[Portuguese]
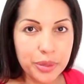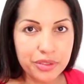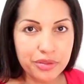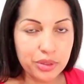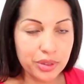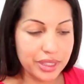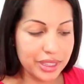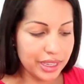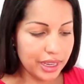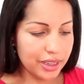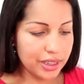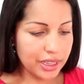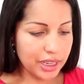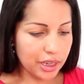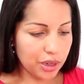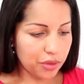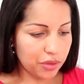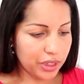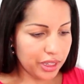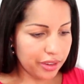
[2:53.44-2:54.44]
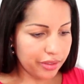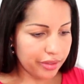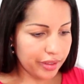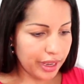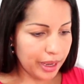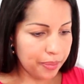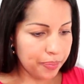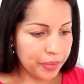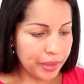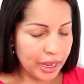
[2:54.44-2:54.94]
para vocês o que, que eu vou
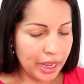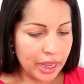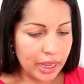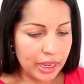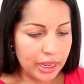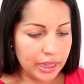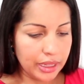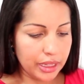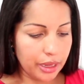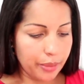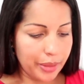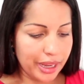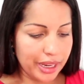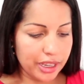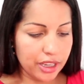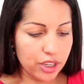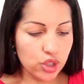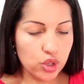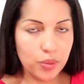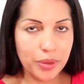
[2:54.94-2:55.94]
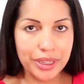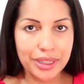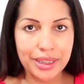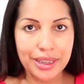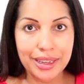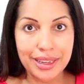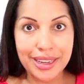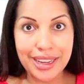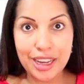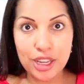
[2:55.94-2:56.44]
levar na malinha de
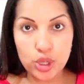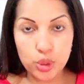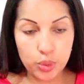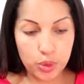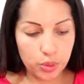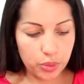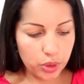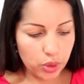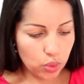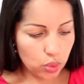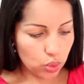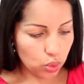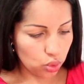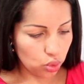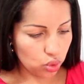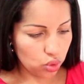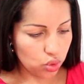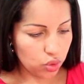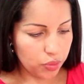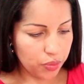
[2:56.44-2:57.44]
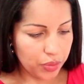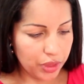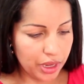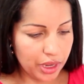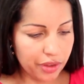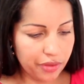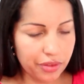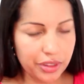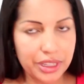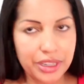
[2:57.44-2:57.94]
maternidade pro meu uso.
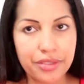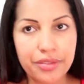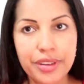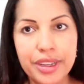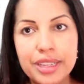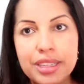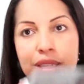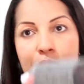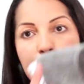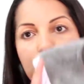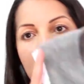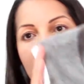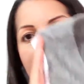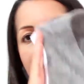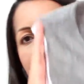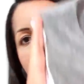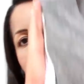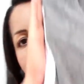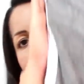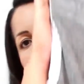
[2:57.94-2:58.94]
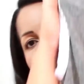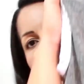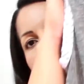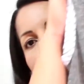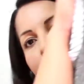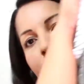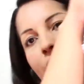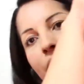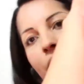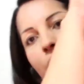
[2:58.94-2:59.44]
Vou levar esse pós-banho
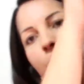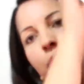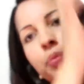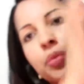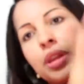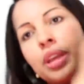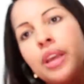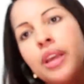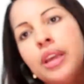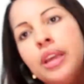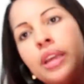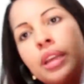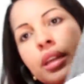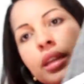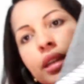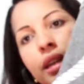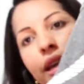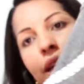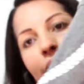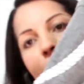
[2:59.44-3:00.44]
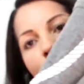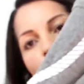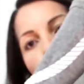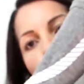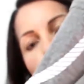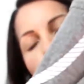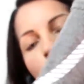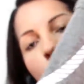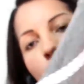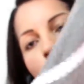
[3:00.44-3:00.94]
aqui, ó, que ele é
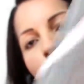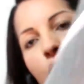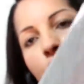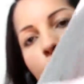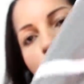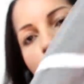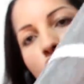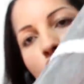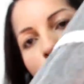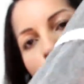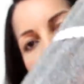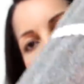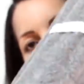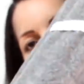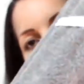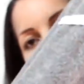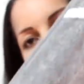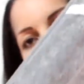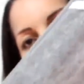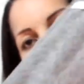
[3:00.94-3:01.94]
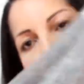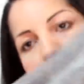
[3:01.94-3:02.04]
tipo um vestidinho,